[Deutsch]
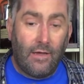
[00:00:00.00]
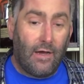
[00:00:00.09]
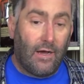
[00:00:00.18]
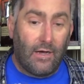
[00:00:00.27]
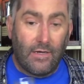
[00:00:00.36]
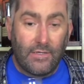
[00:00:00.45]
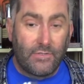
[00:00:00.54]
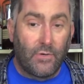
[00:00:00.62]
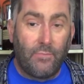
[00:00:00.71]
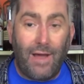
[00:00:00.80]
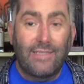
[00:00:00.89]

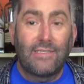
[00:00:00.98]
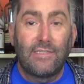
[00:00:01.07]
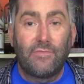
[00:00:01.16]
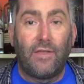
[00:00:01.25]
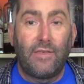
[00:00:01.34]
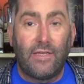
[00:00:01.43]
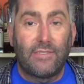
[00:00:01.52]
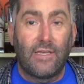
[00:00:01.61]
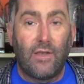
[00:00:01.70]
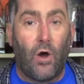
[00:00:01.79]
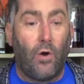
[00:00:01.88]
Also meistens waren das
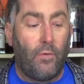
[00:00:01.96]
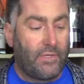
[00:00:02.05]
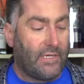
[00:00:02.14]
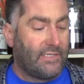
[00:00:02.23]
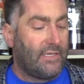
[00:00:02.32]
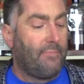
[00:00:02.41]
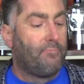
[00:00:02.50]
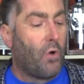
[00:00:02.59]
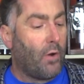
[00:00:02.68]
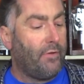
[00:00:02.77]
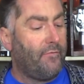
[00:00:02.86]
dann auch tatsächlich
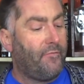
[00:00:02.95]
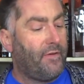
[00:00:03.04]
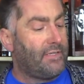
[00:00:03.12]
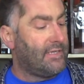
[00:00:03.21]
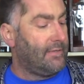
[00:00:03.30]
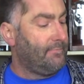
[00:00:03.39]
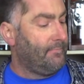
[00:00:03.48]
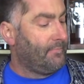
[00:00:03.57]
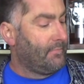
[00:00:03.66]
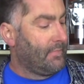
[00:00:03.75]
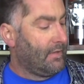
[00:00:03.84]
Bourbon-Fässern
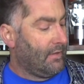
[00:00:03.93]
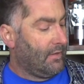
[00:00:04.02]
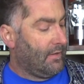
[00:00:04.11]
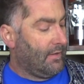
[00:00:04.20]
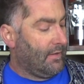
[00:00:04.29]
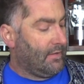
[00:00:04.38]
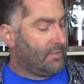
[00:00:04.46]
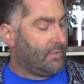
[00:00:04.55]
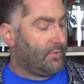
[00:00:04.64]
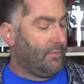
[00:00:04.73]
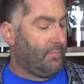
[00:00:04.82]

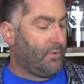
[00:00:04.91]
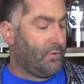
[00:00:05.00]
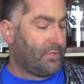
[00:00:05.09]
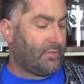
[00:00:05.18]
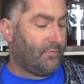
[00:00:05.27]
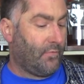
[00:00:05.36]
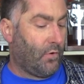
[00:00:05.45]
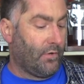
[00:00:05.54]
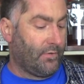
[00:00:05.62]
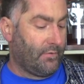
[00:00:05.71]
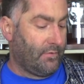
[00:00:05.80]
so die benutzt
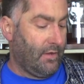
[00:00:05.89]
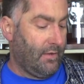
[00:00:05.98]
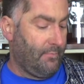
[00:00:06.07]
wurden.